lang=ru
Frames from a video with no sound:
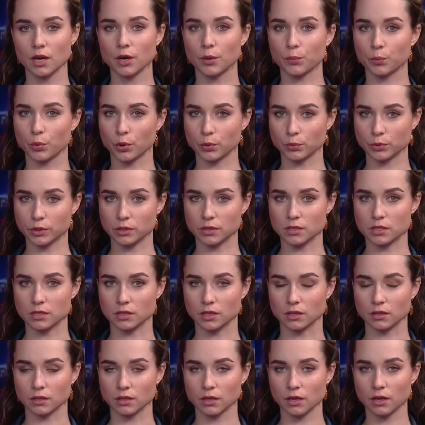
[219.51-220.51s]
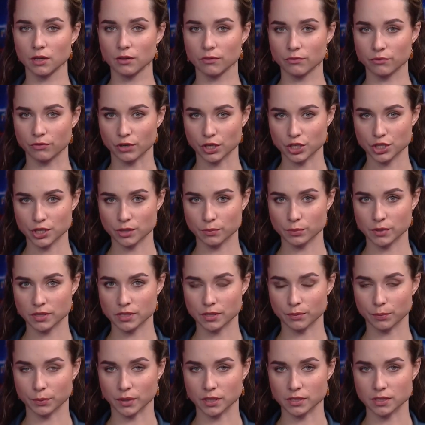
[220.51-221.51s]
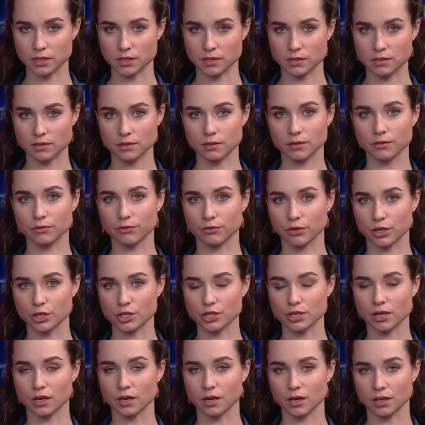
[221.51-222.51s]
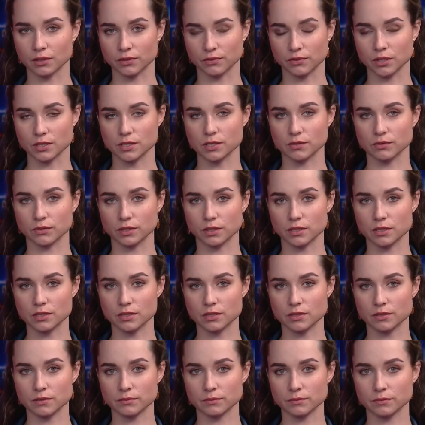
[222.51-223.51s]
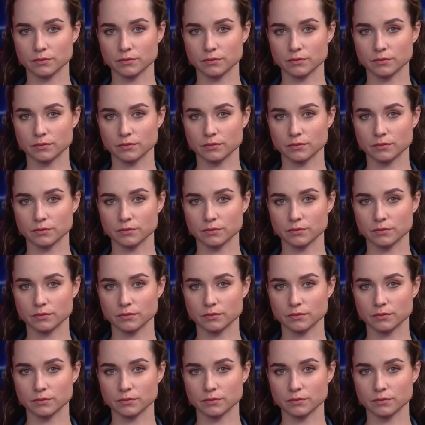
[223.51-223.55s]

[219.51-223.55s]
Помните, Ваша безопасность, ваша ответственность.